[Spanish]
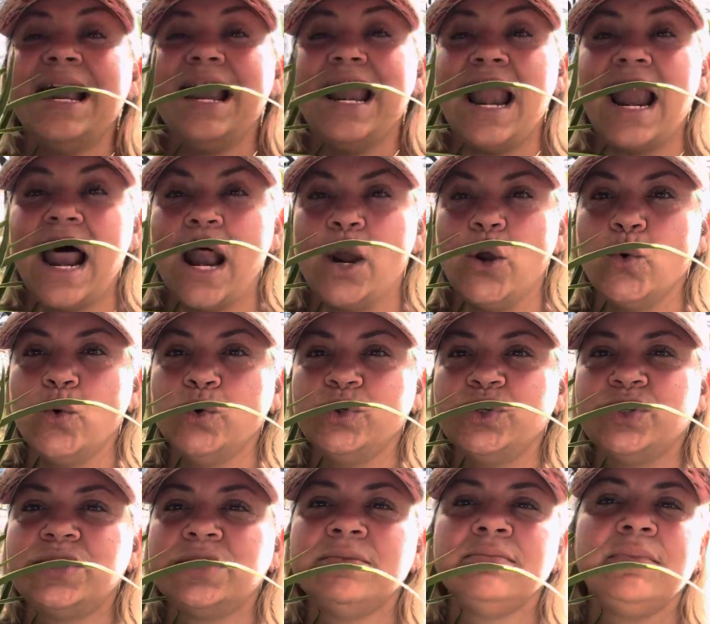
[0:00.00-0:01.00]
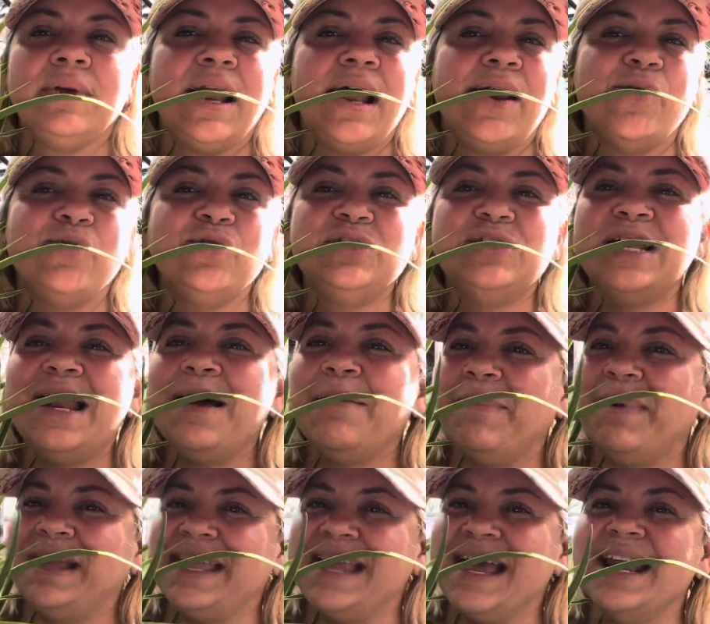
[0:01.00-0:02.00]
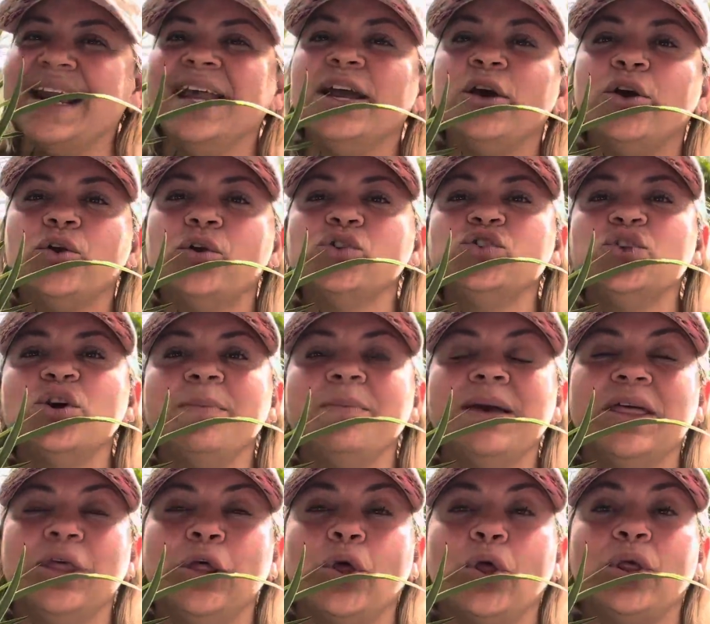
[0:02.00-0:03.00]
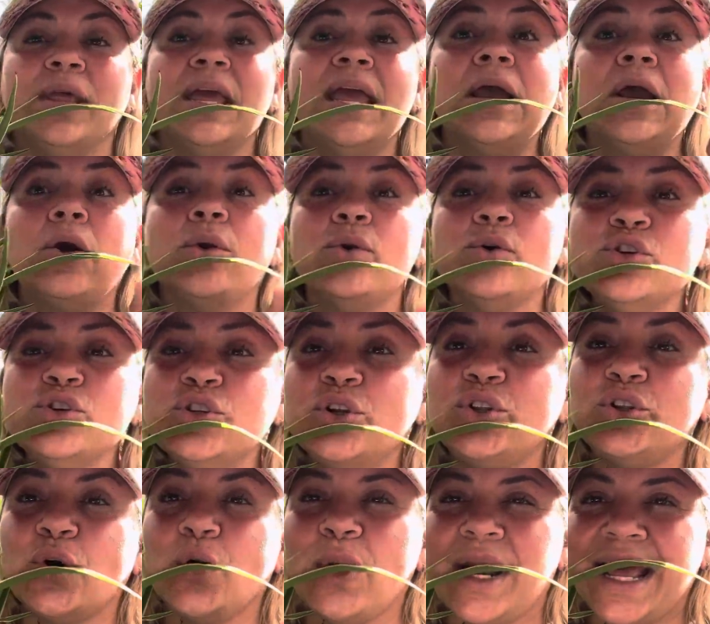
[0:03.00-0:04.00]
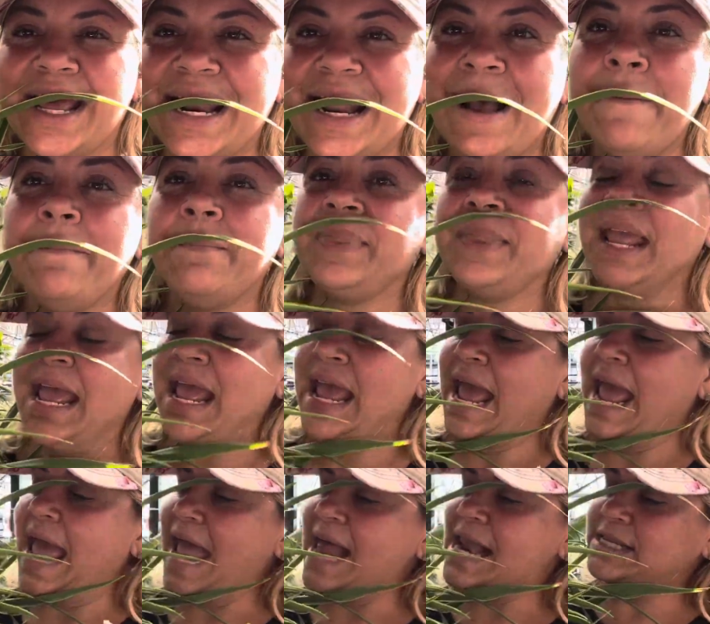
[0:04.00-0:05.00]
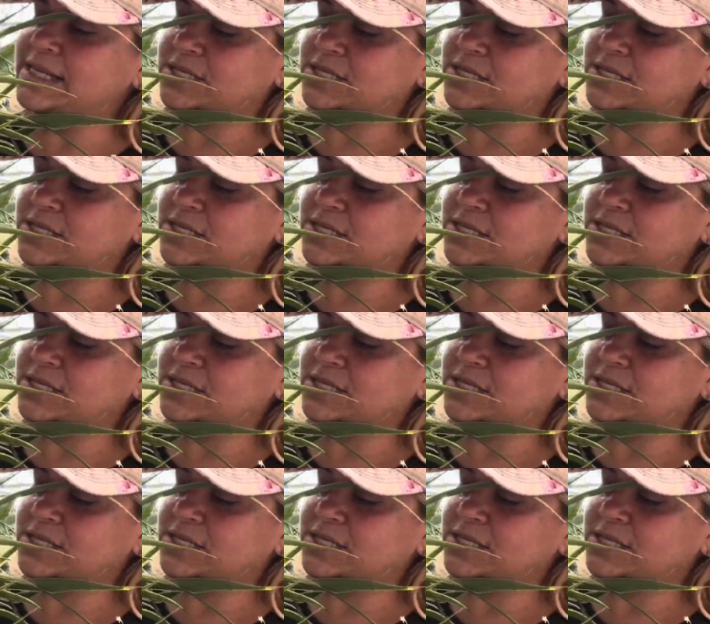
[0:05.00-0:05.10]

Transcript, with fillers: la luz, la luz de la mañana, incluso el mediodía, incluso tolera el